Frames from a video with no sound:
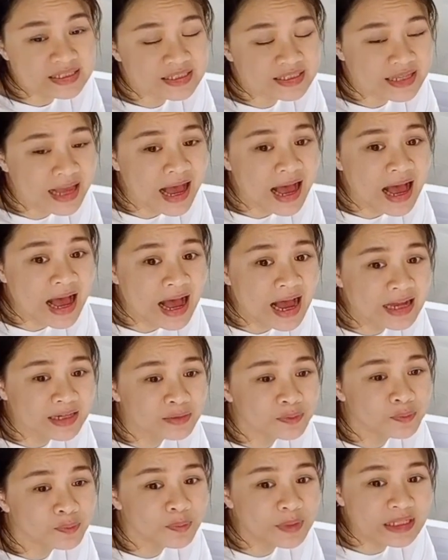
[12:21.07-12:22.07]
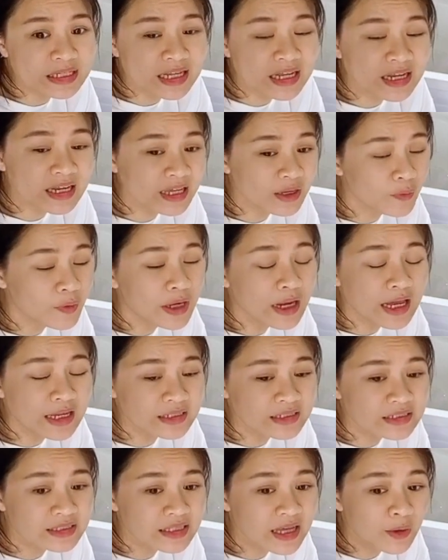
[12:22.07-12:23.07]
จานปิดอะไรเวลา
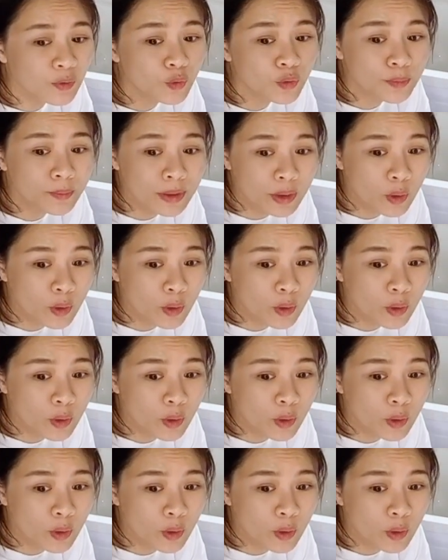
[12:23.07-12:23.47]
ที่จะอุ่นไม